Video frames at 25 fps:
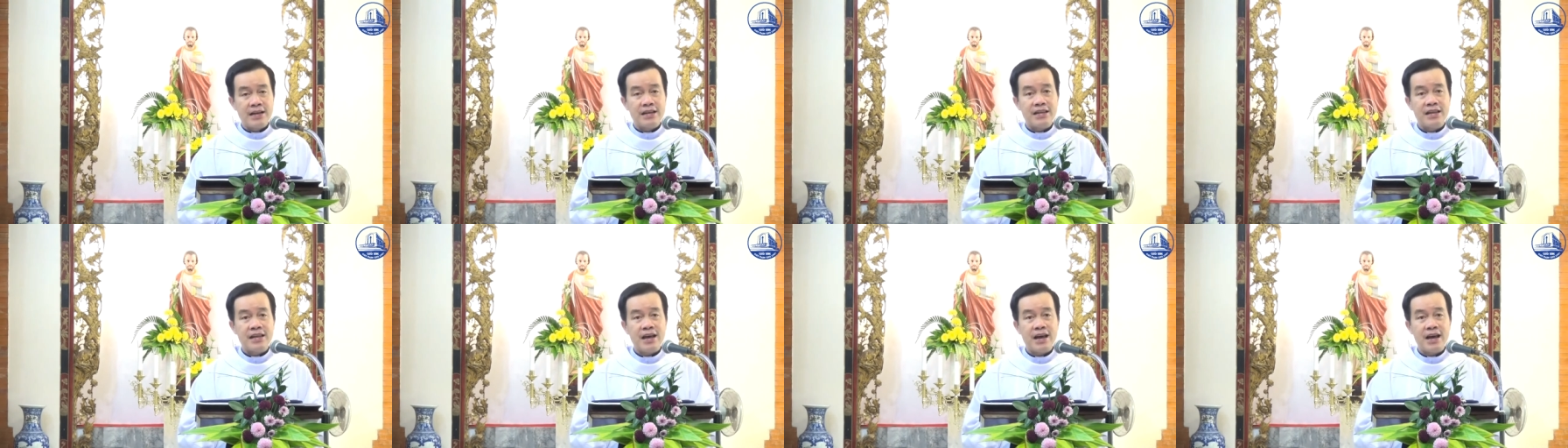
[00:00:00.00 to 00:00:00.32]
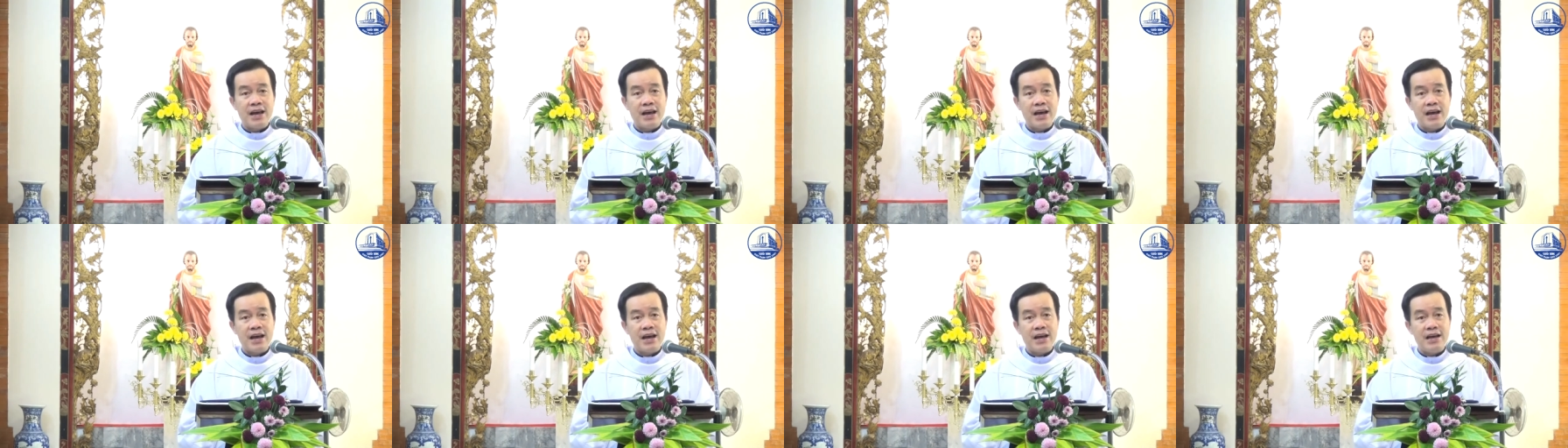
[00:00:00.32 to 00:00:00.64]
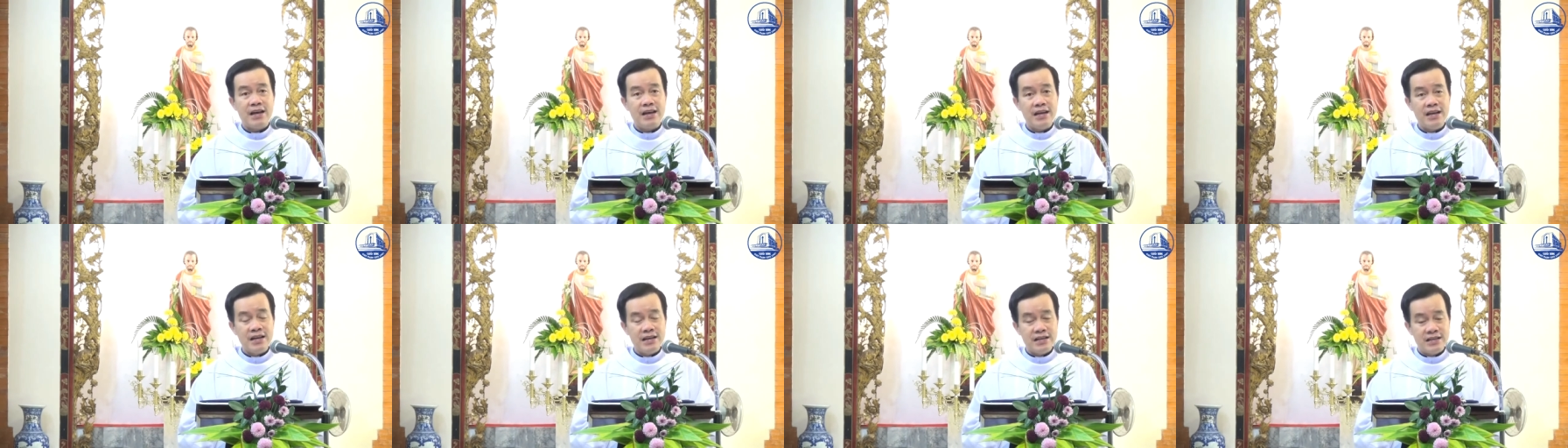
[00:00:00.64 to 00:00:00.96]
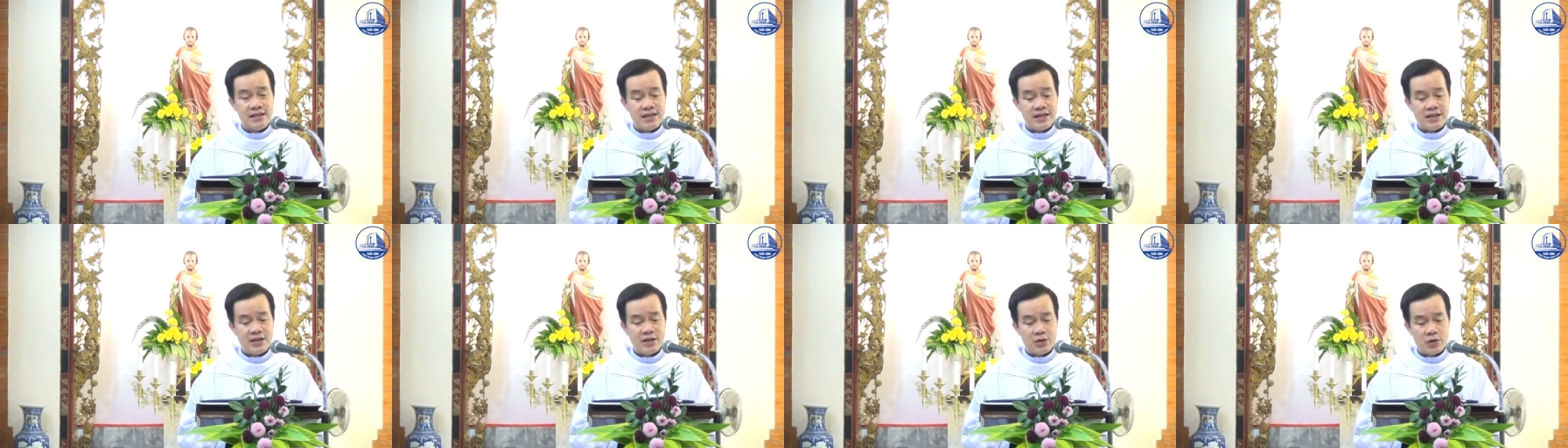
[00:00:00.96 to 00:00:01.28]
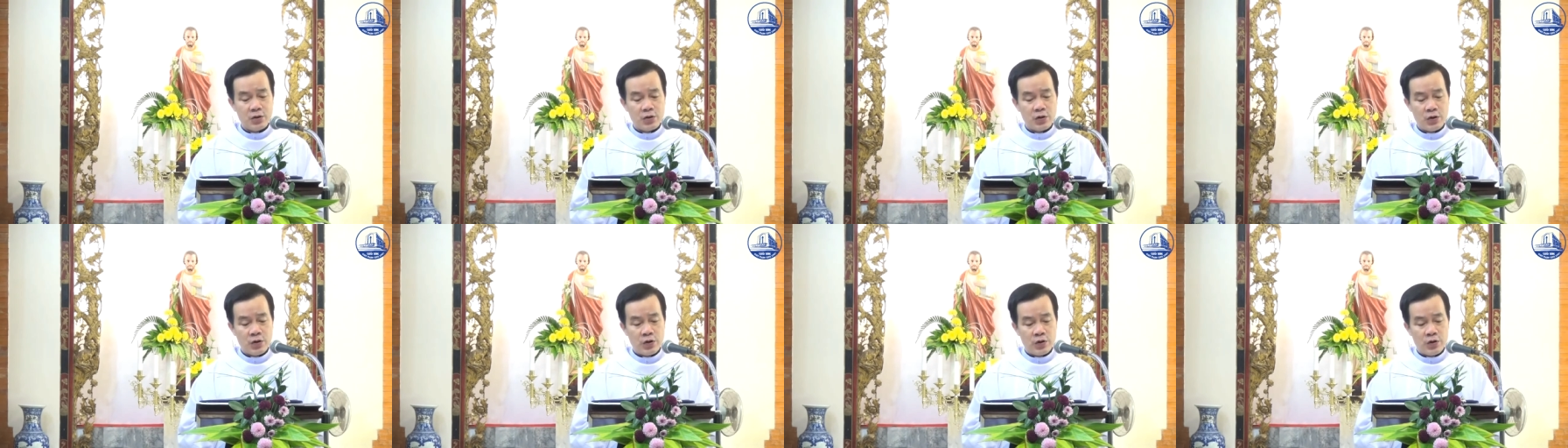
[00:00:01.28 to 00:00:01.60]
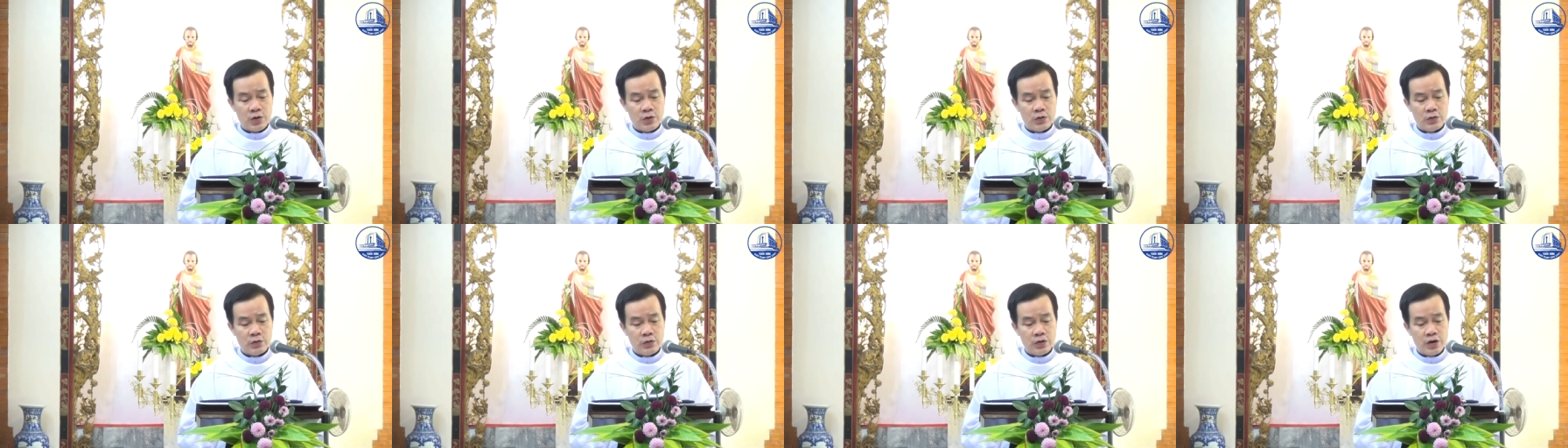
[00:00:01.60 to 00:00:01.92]
cha Isidoro
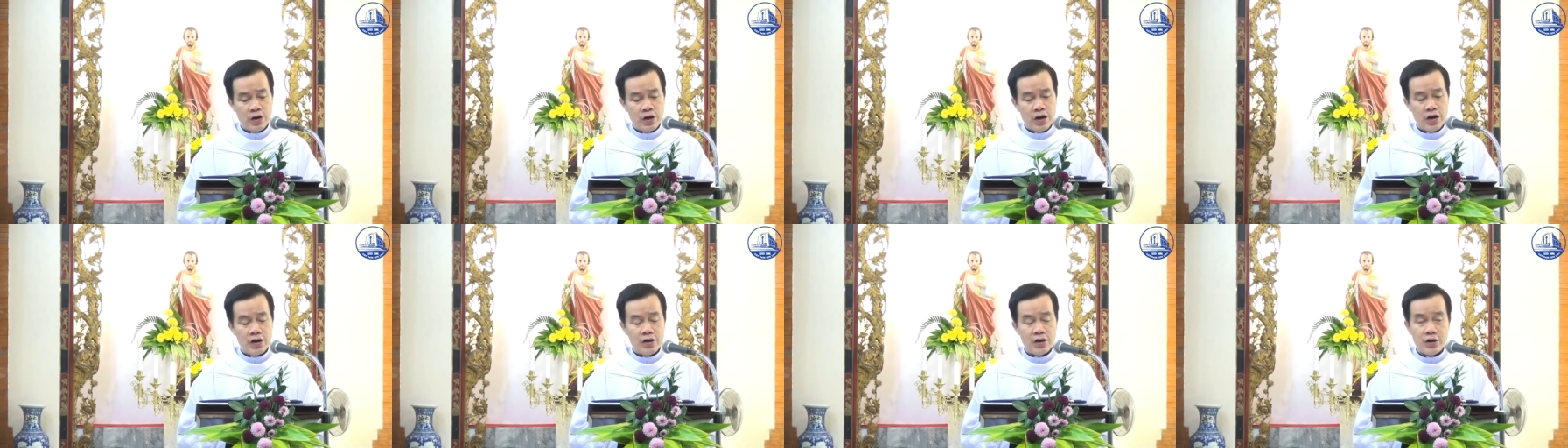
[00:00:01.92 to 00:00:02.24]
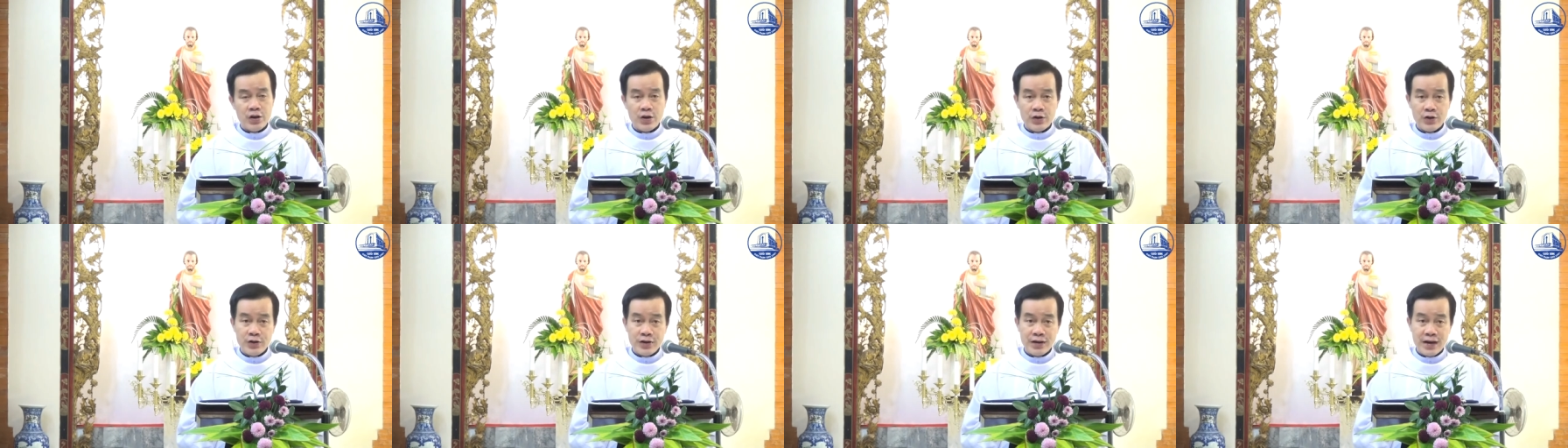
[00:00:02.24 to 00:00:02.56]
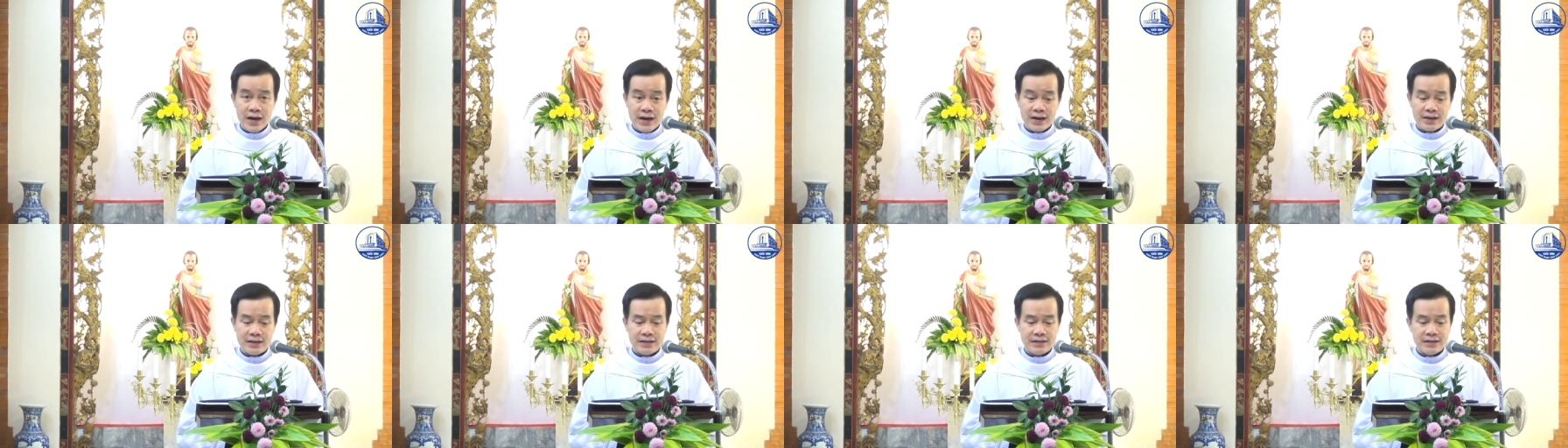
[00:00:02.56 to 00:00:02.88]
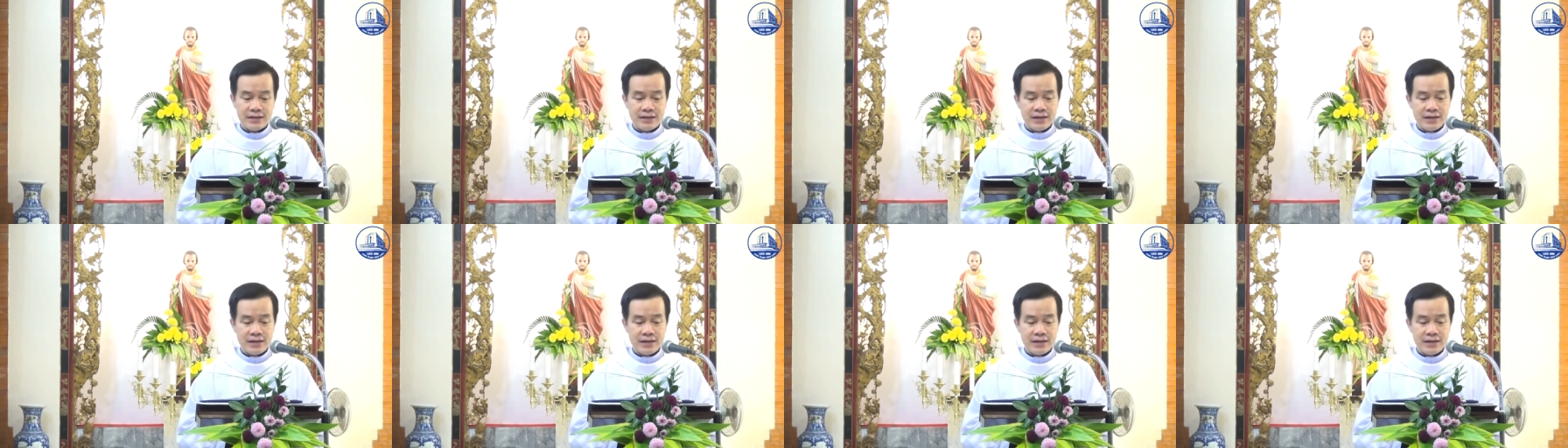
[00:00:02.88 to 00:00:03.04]
nói rằng